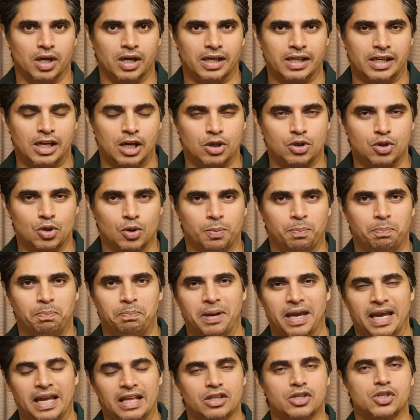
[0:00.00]
ये जो
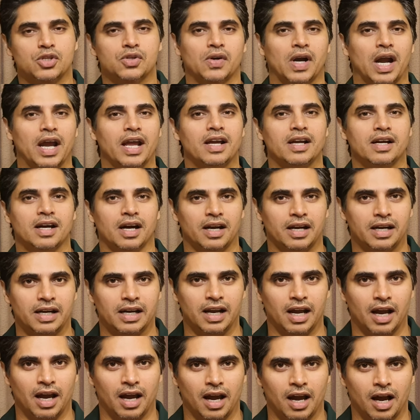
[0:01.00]
पेन स्ट्राइक कर रही
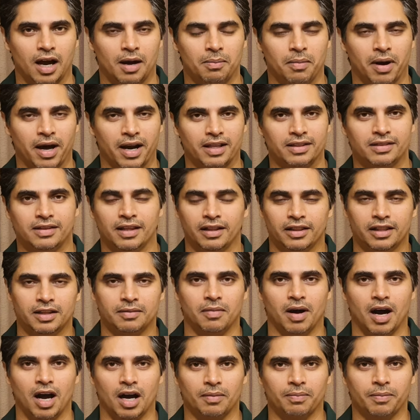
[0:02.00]
है हमारे दिल
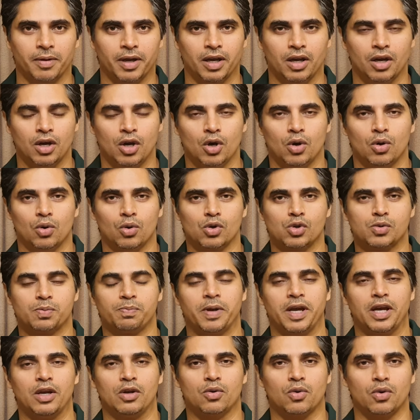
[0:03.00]
दिमाग में उस
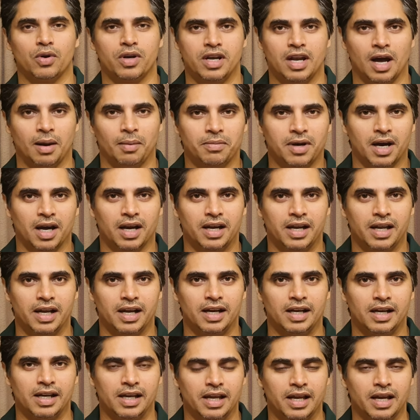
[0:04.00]
पेन को नम करने
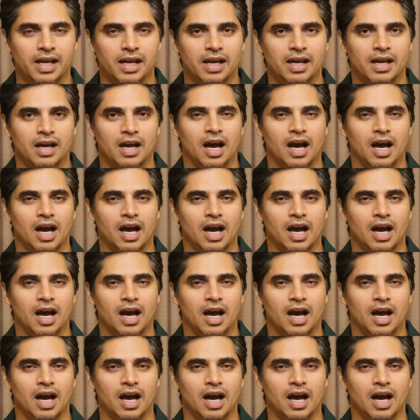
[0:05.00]
के लिए